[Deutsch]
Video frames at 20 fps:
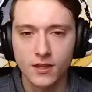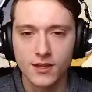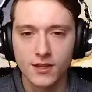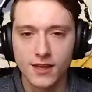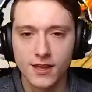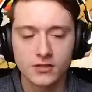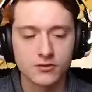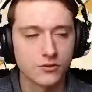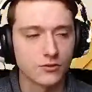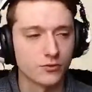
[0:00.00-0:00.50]

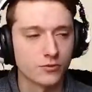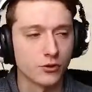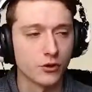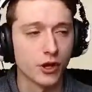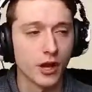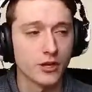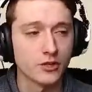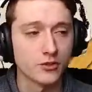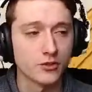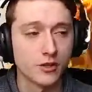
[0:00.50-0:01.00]
Hätte ich von
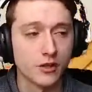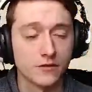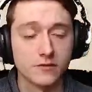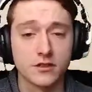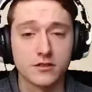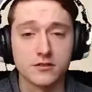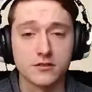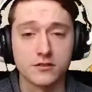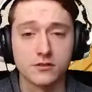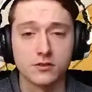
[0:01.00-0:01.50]
vornherein schon
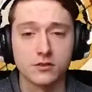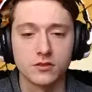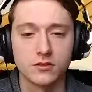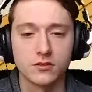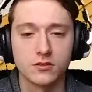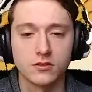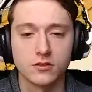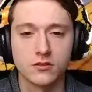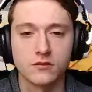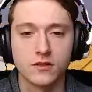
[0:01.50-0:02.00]
einpflanzen können.
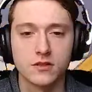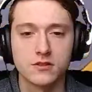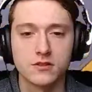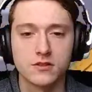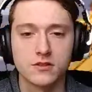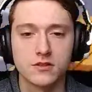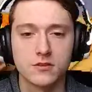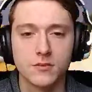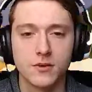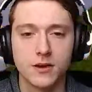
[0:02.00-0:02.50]
Pflanze ich
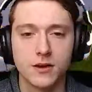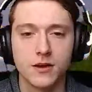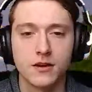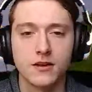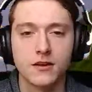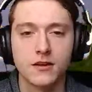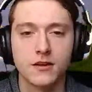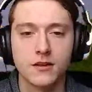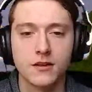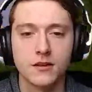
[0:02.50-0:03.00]
hier mal
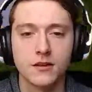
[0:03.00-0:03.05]
ein.